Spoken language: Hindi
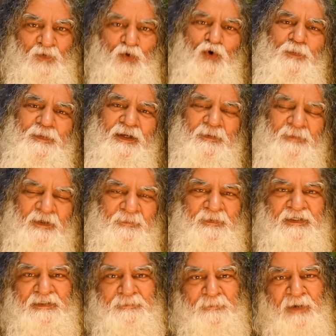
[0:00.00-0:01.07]
क्यों मेरे मन
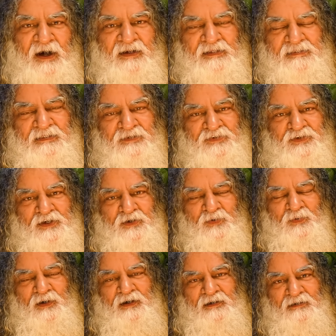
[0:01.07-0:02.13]
में एक भारी संशय
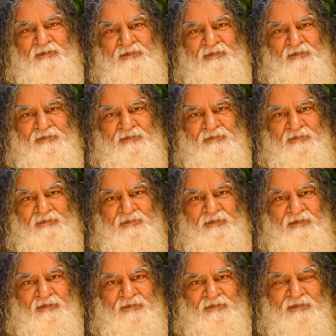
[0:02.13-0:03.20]
हुआ
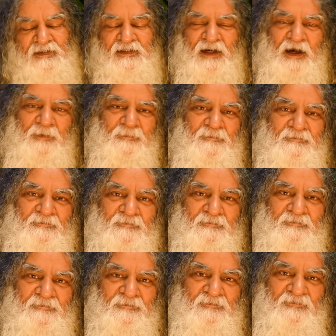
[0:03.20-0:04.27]
कि राम
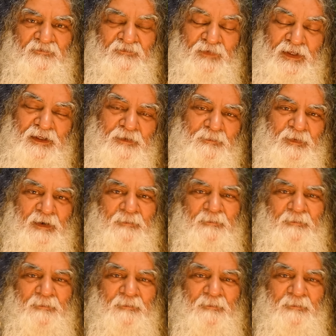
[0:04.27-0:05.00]
वे ही पर